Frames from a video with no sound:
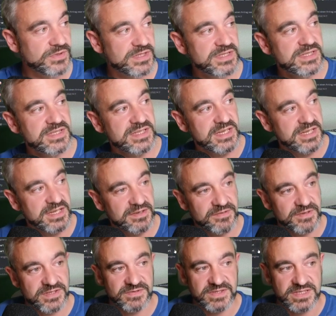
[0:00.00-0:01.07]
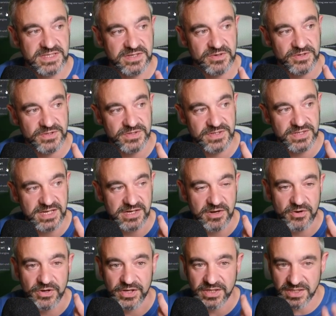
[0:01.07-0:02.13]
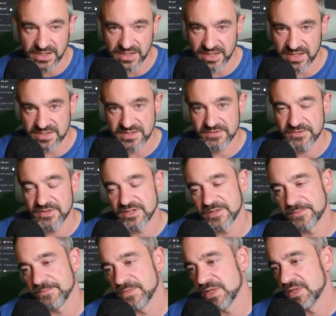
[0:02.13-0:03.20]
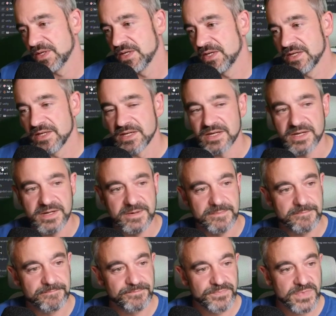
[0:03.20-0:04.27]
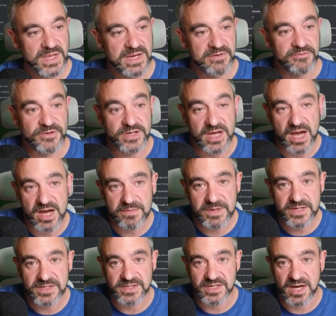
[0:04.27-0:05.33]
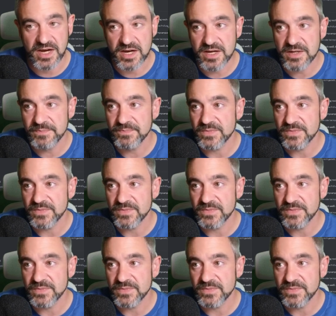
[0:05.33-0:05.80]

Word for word: das ist halt etwas, was ich heutzutage auch richtig klasse finde. Ähm, viel Arbeit, ja.